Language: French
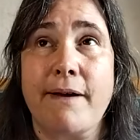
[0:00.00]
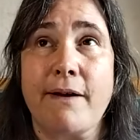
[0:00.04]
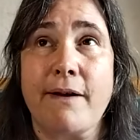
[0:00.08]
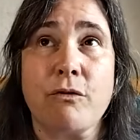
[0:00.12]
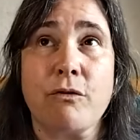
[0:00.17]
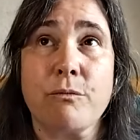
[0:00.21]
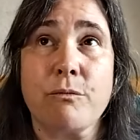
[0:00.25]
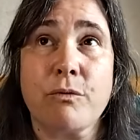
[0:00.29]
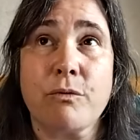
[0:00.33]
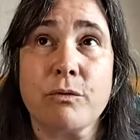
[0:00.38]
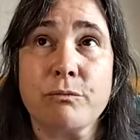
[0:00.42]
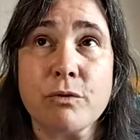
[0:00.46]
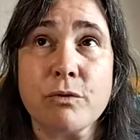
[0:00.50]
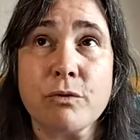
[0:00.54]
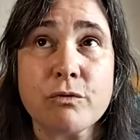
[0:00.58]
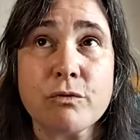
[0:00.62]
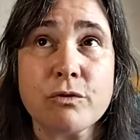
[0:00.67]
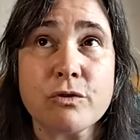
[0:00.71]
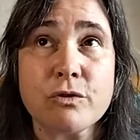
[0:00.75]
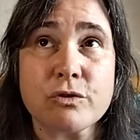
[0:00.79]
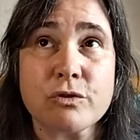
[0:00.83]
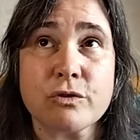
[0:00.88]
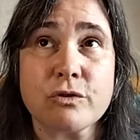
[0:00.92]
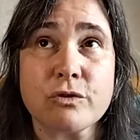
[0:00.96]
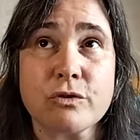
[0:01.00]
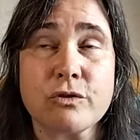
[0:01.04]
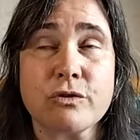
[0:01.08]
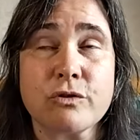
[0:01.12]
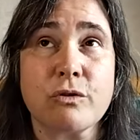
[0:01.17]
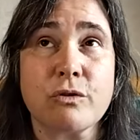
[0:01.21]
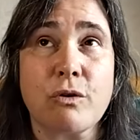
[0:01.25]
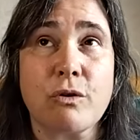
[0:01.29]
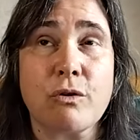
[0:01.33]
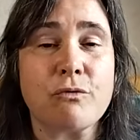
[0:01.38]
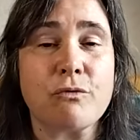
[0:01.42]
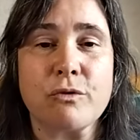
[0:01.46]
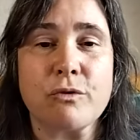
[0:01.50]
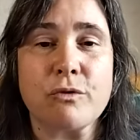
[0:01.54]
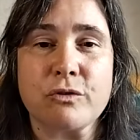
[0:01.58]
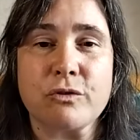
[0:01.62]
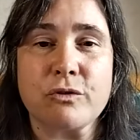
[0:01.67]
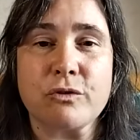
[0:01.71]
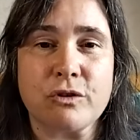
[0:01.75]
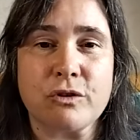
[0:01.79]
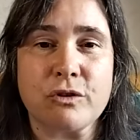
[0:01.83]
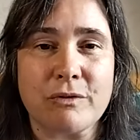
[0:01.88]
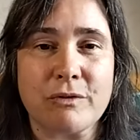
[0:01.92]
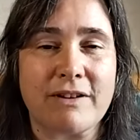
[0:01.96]
comprendre beaucoup de choses sur le
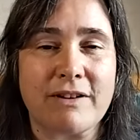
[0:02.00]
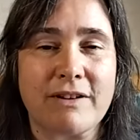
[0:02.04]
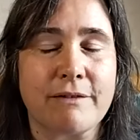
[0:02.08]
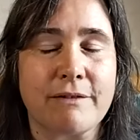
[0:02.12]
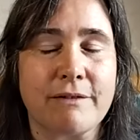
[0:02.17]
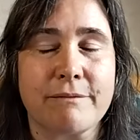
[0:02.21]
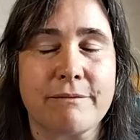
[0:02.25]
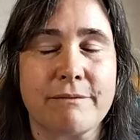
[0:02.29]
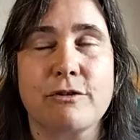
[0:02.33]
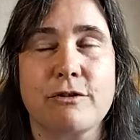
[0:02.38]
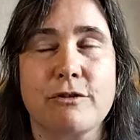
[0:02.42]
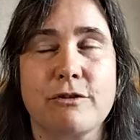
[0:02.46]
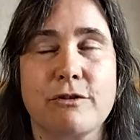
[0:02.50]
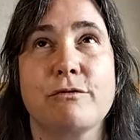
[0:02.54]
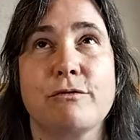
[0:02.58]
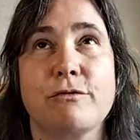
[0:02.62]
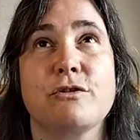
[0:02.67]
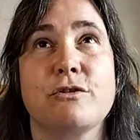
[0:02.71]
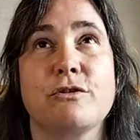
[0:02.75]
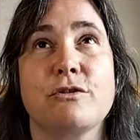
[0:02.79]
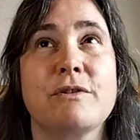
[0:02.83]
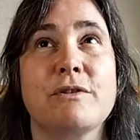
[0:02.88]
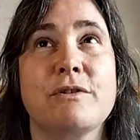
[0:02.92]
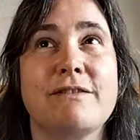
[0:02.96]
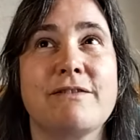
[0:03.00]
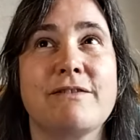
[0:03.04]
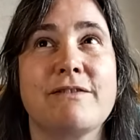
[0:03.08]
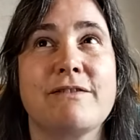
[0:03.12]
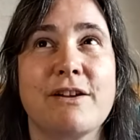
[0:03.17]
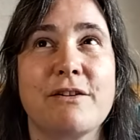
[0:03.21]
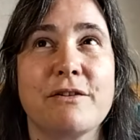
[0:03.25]
fonctionnement, enfin, sur le fonctionnement des fréquences.